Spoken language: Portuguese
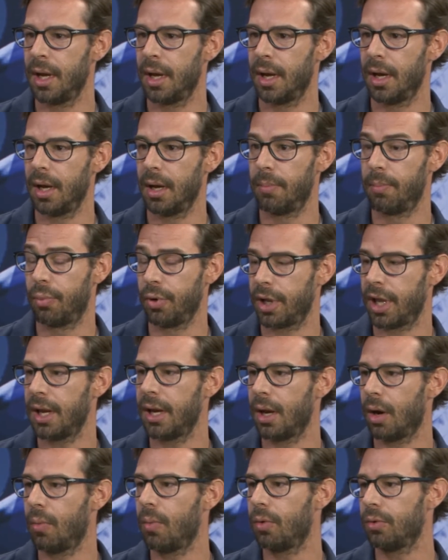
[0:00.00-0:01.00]
uh, por que
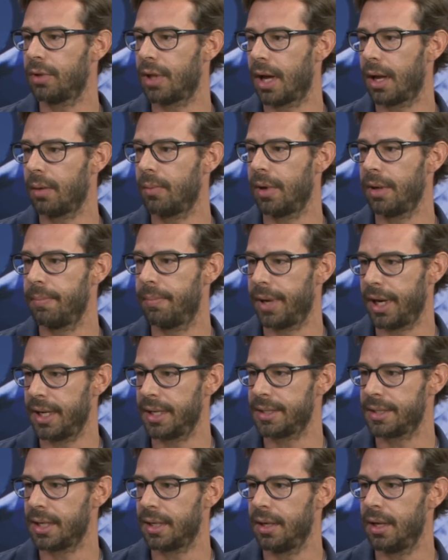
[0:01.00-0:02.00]
não montar uma
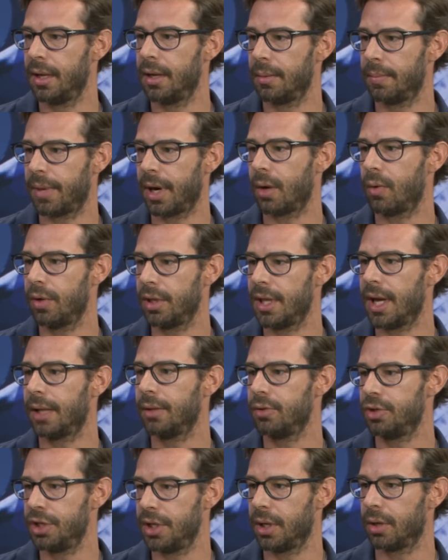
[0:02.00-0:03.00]
empresa para cuidar
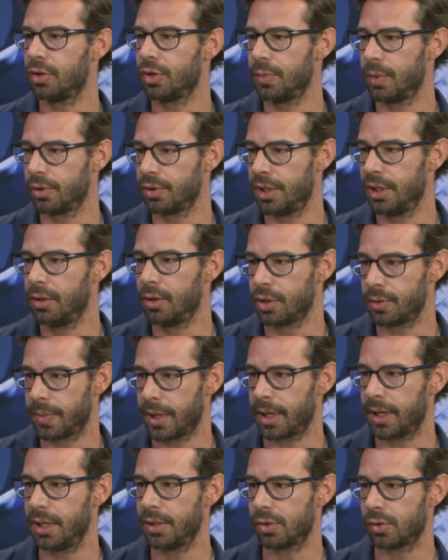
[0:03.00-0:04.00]
do dinheiro dos meus ídolos
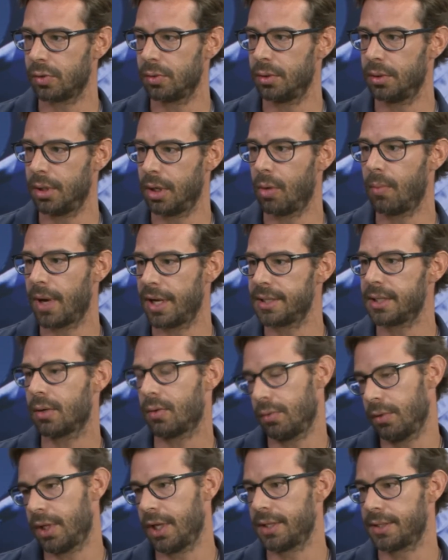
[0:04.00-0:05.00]
para que isso não mais
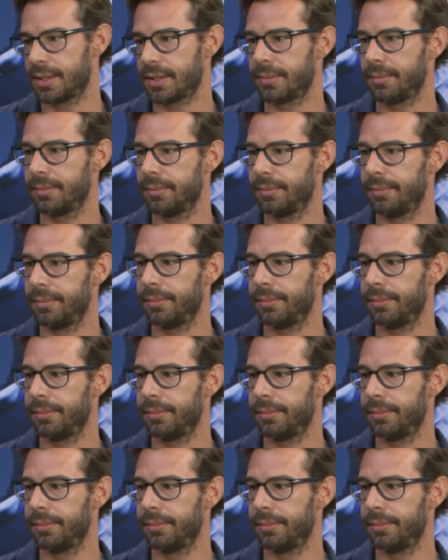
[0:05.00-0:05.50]
aconteça? Sim.